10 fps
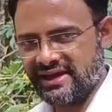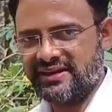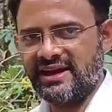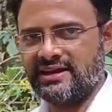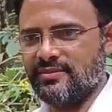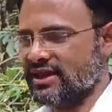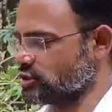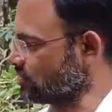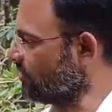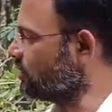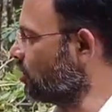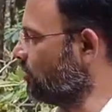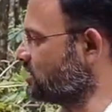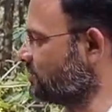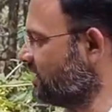कैटरेक्ट में स्टमक
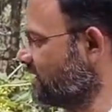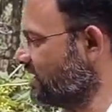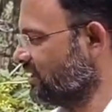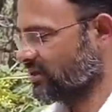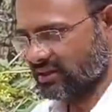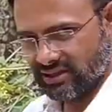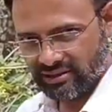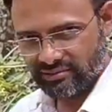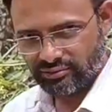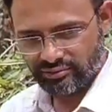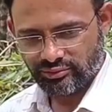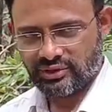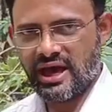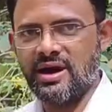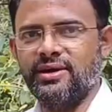ट्रॉबल्स में ये आ,
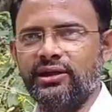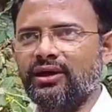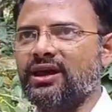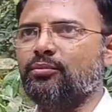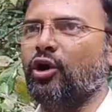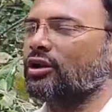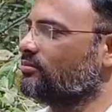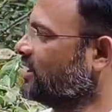काम आने वाला एक बहुत